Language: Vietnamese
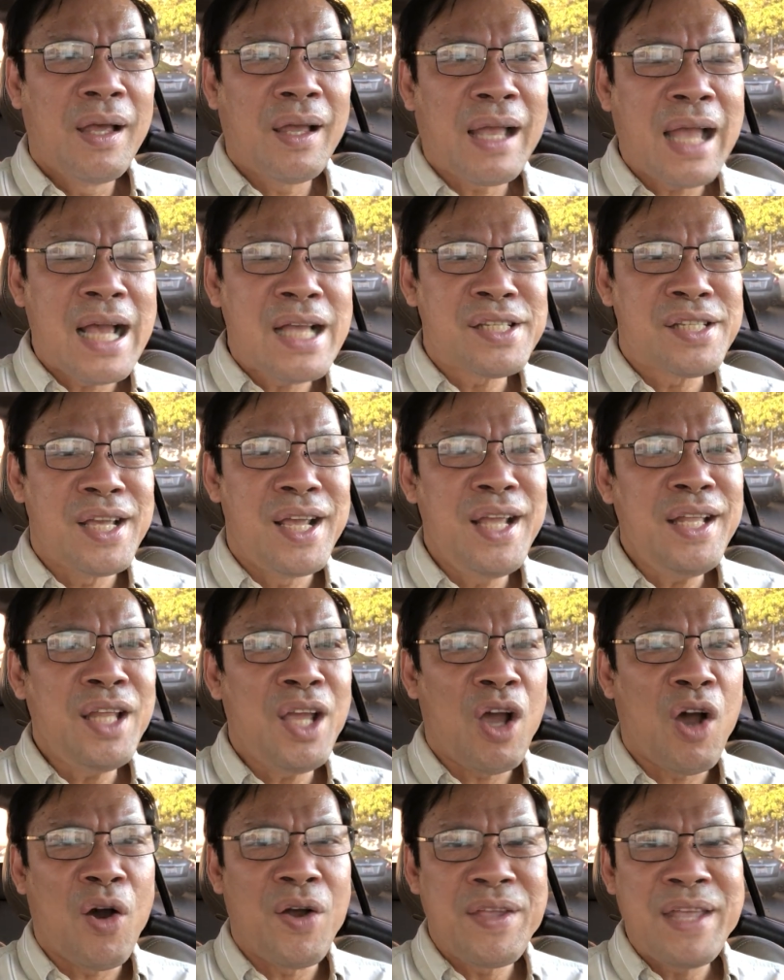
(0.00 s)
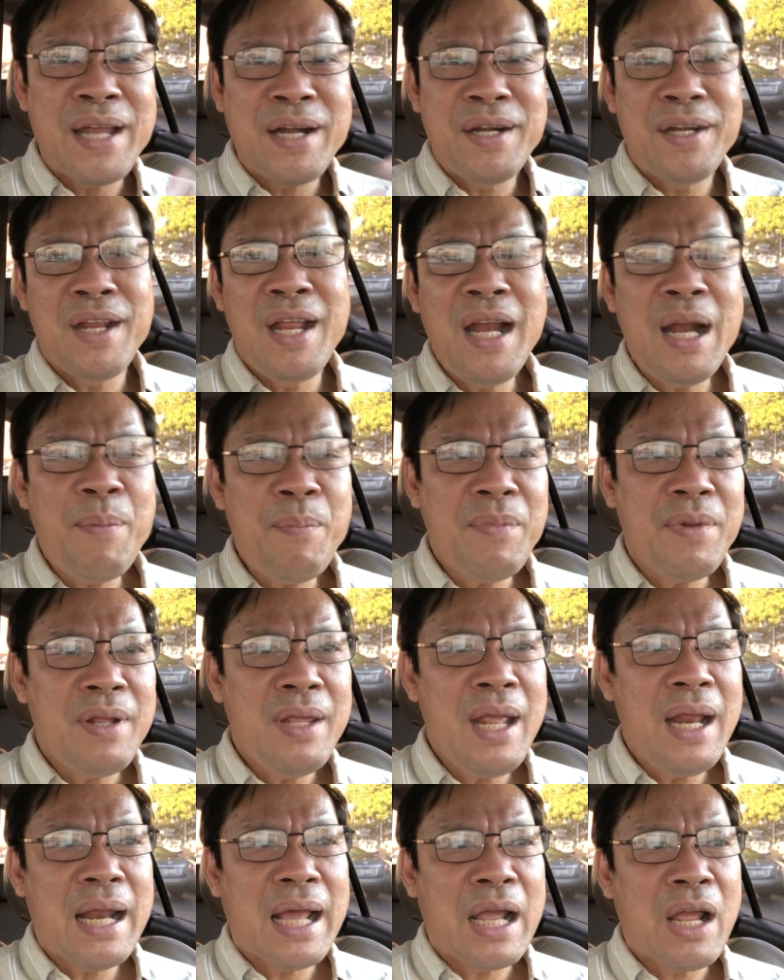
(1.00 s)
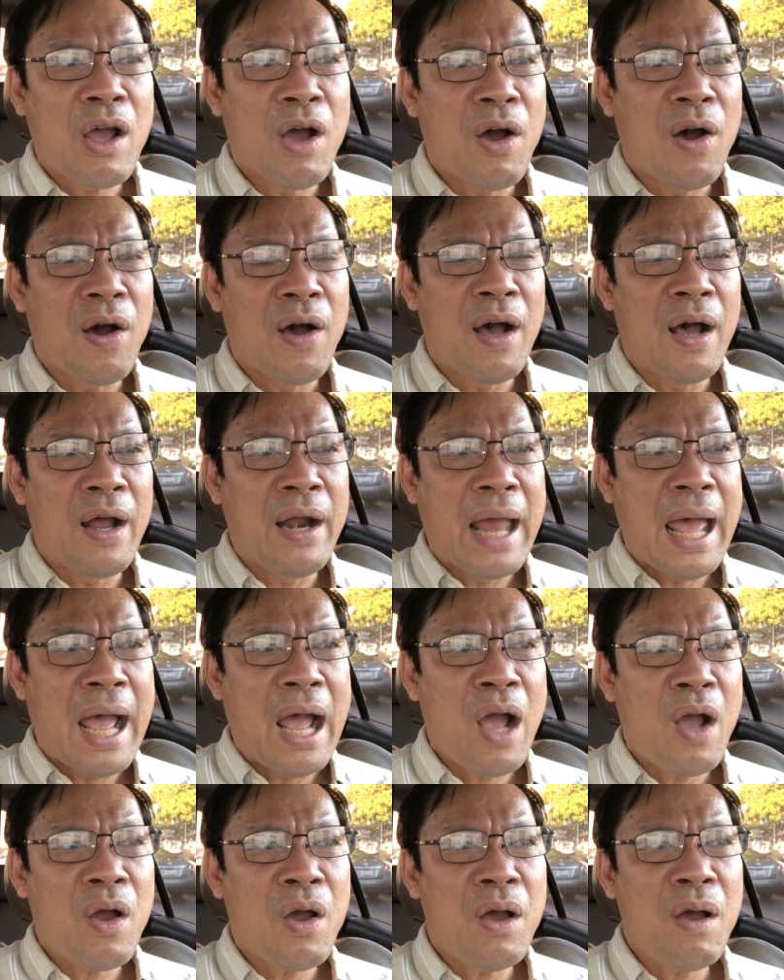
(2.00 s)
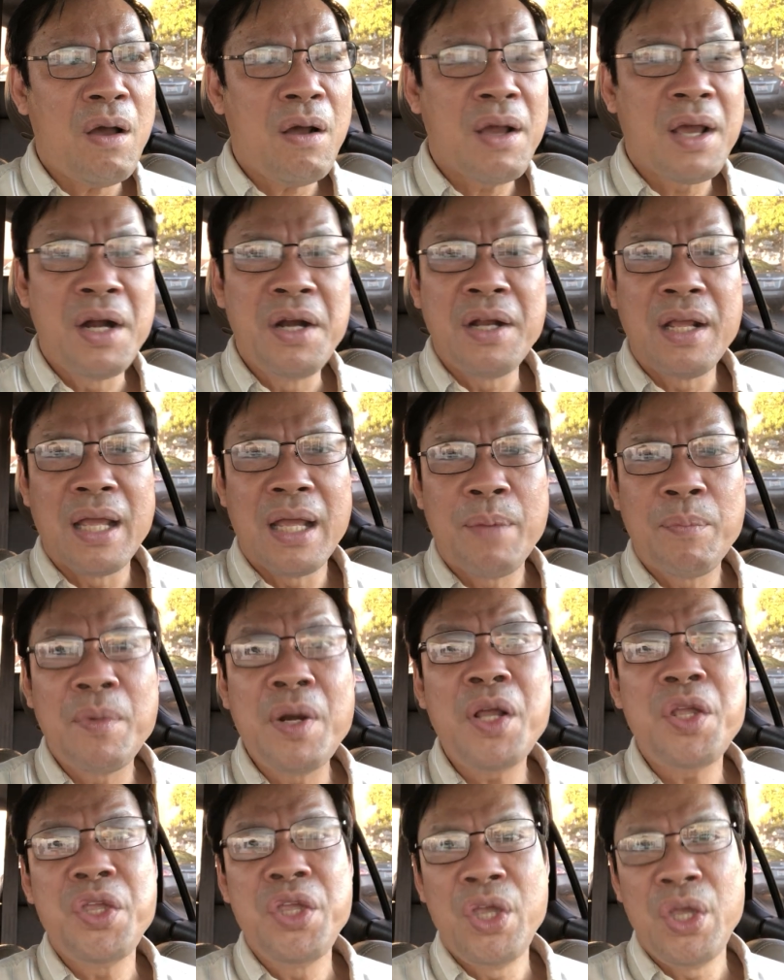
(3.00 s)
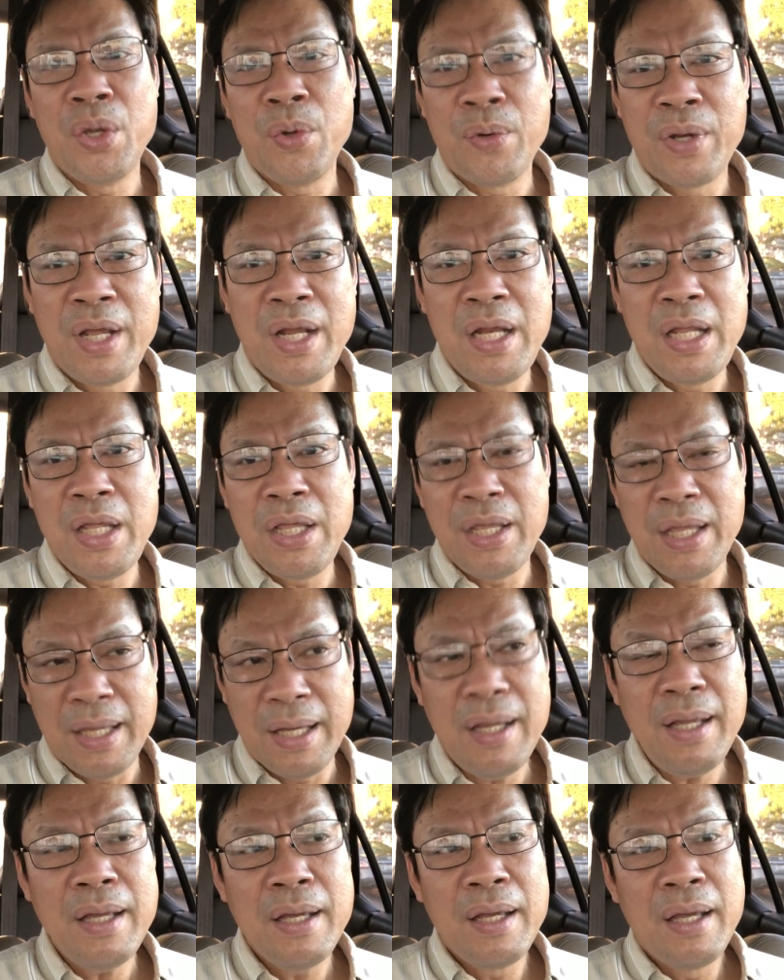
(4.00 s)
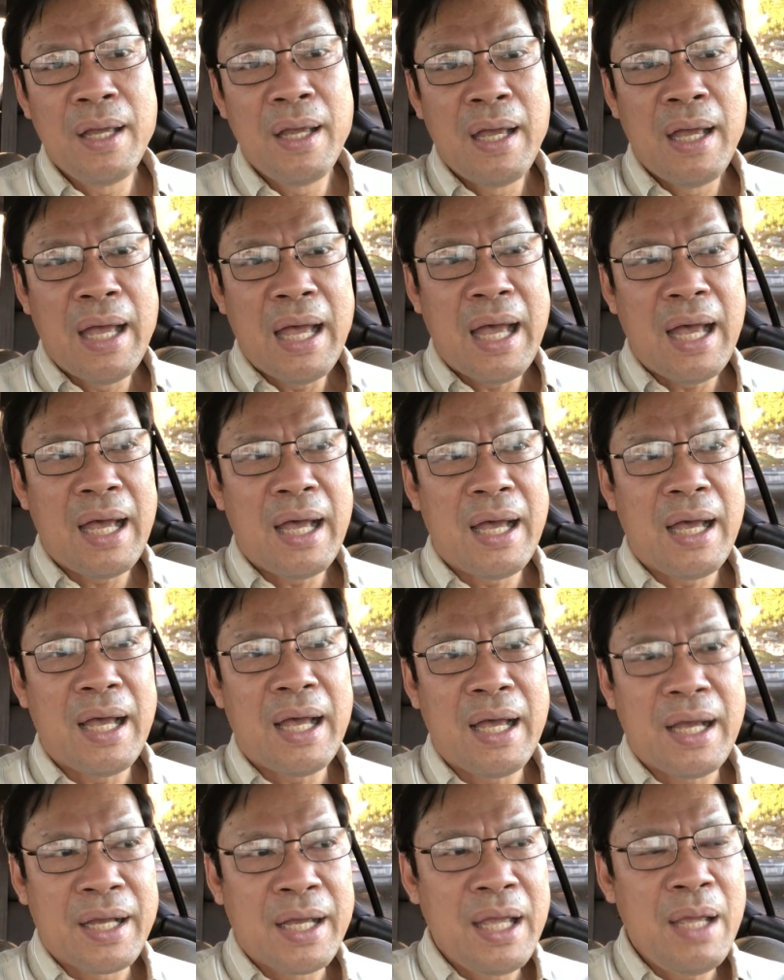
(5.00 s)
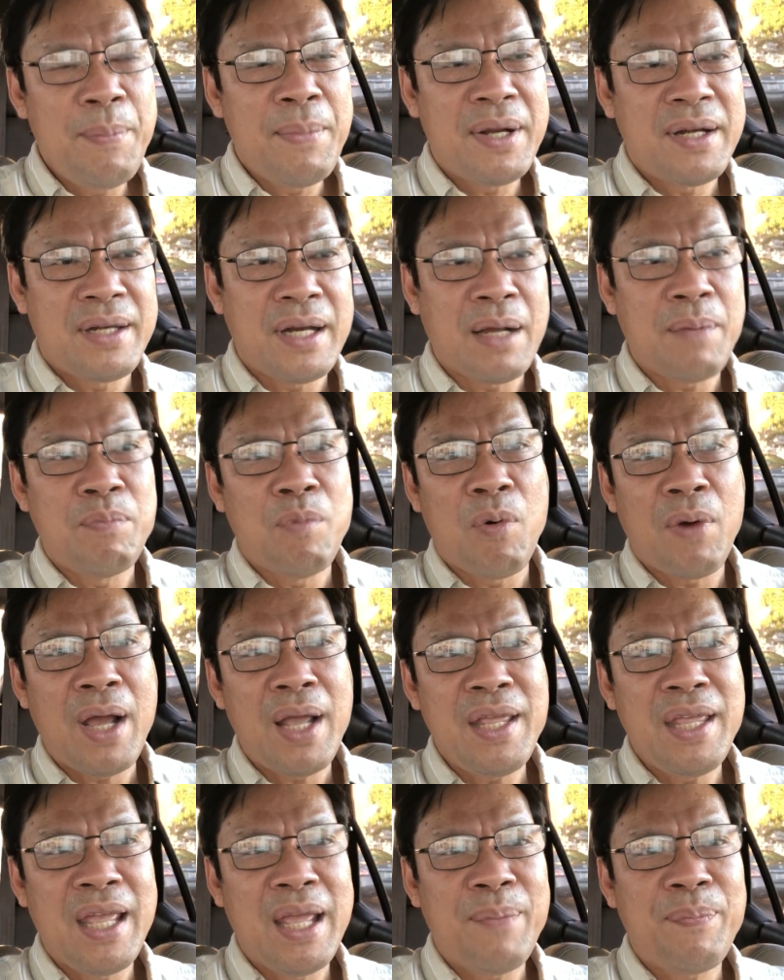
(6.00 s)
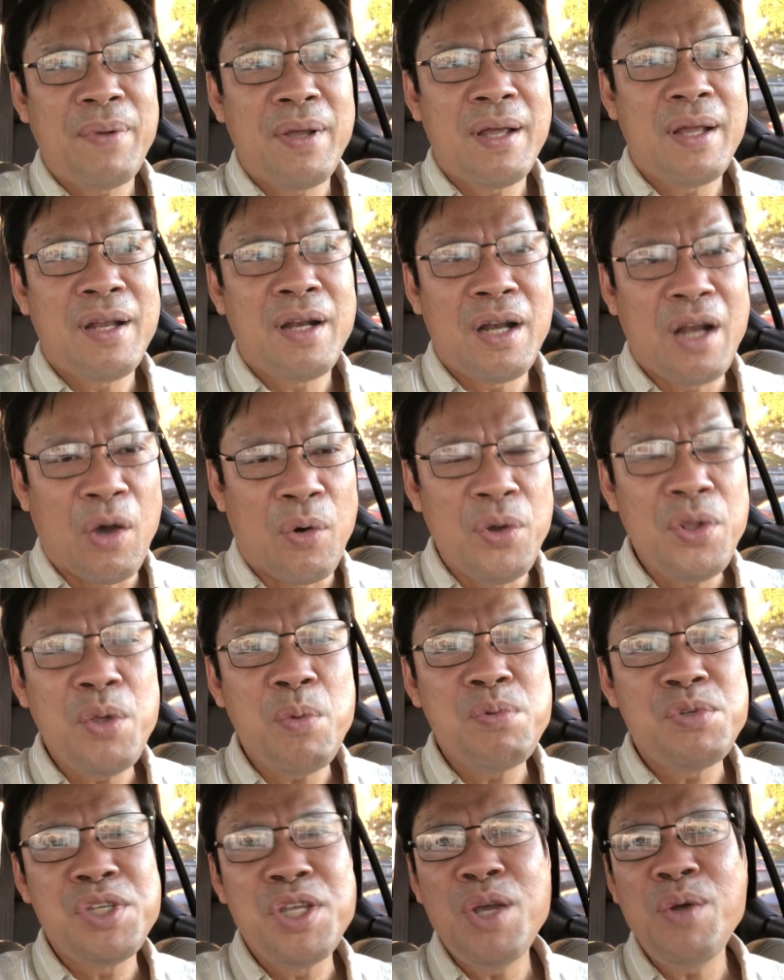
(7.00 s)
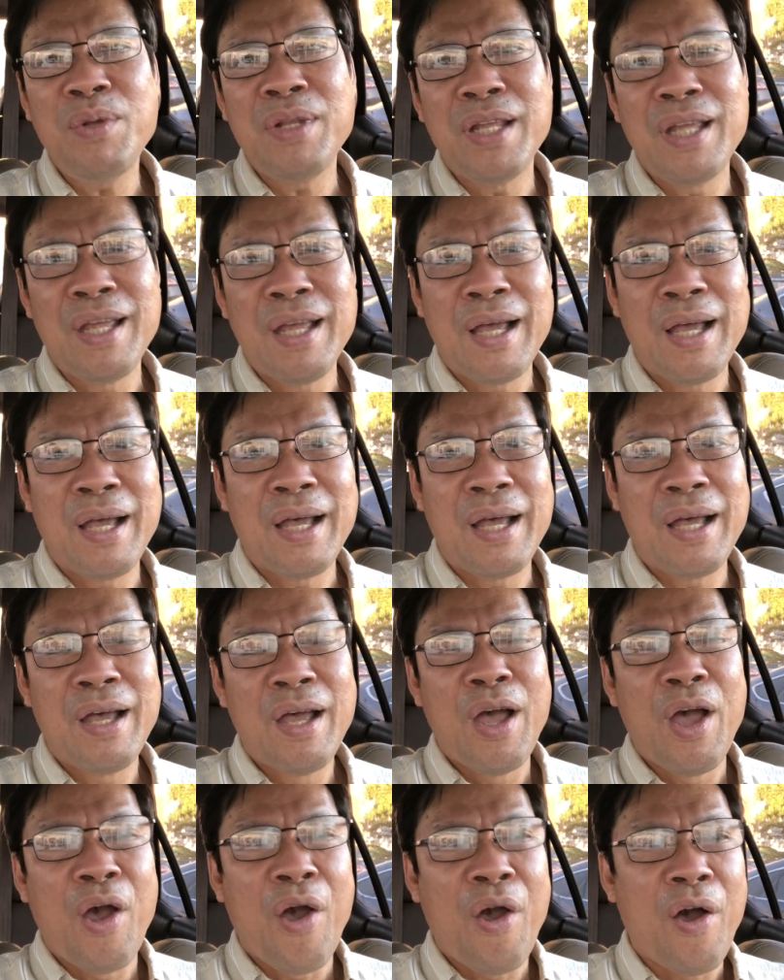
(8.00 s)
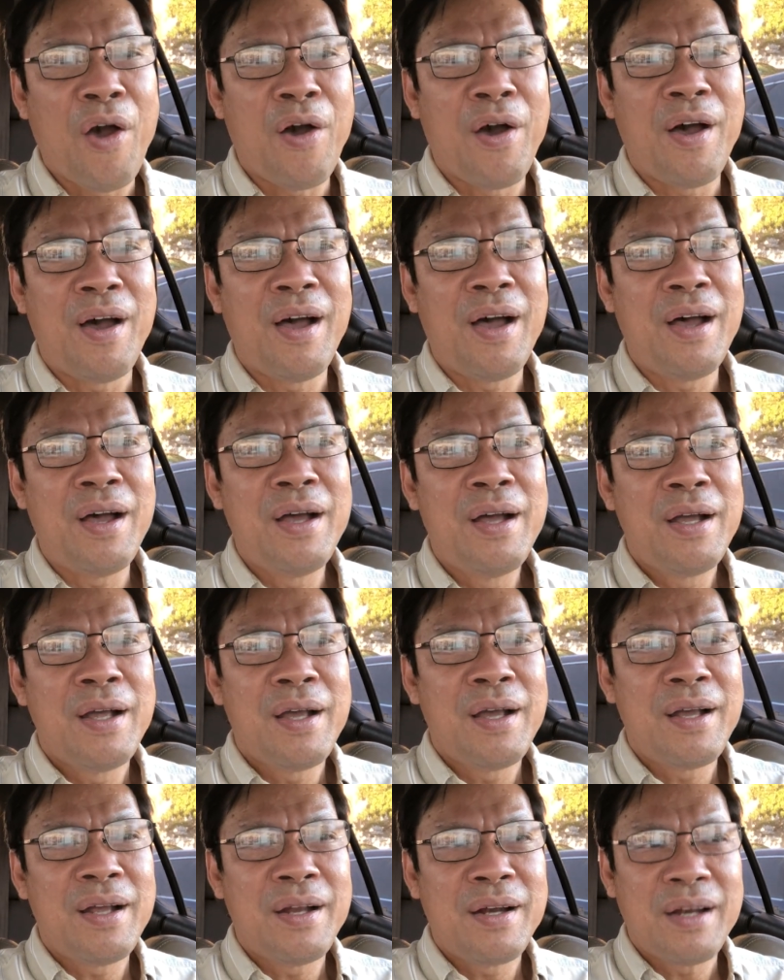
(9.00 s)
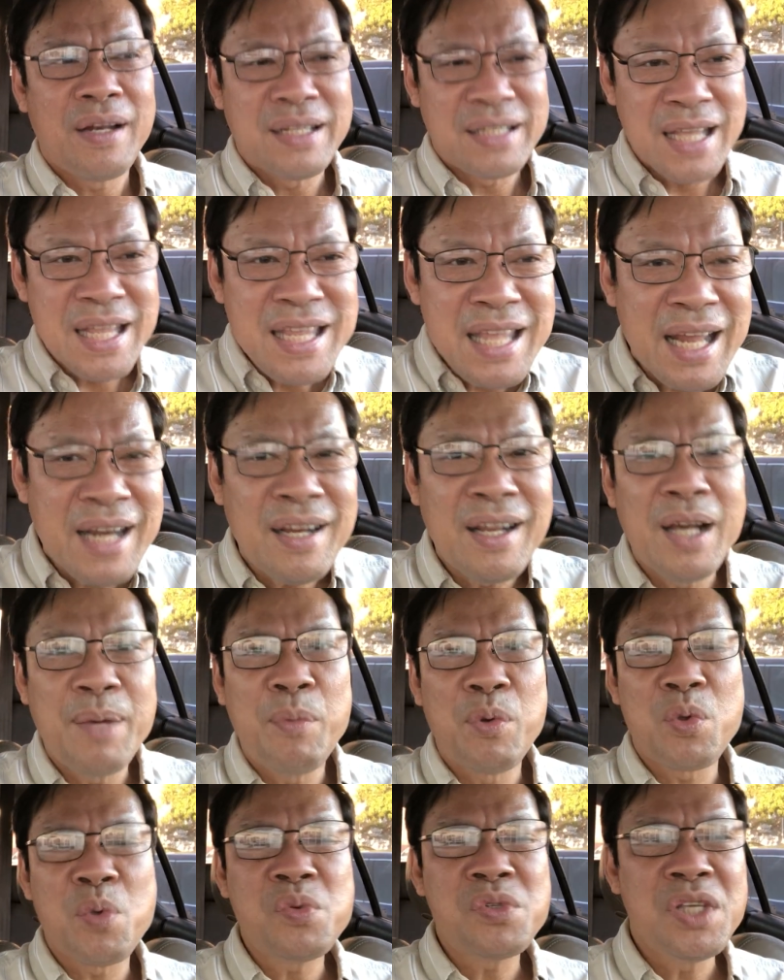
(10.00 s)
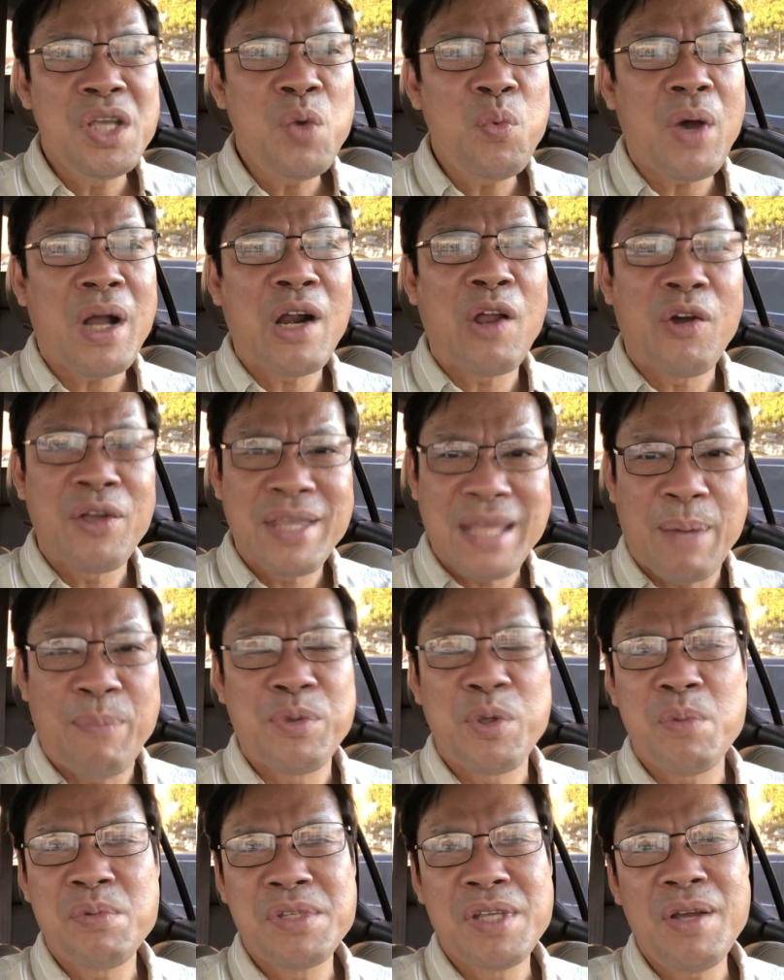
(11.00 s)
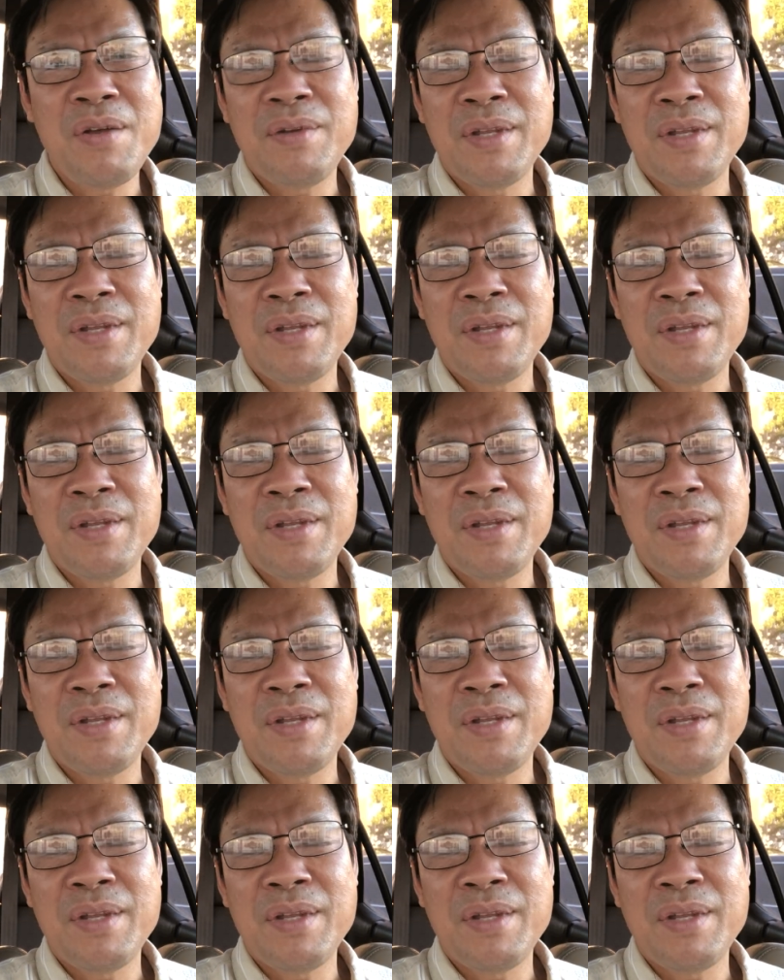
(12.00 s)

ca sĩ thì họ nhanh trí lắm với lại họ đã có kinh nghiệm rất nhiều khi đi diễn à, khi mà trật một hai nhịp à, lỗi chút xíu thì à, họ sẽ nhanh hơn một chút xíu hoặc họ chậm chút xíu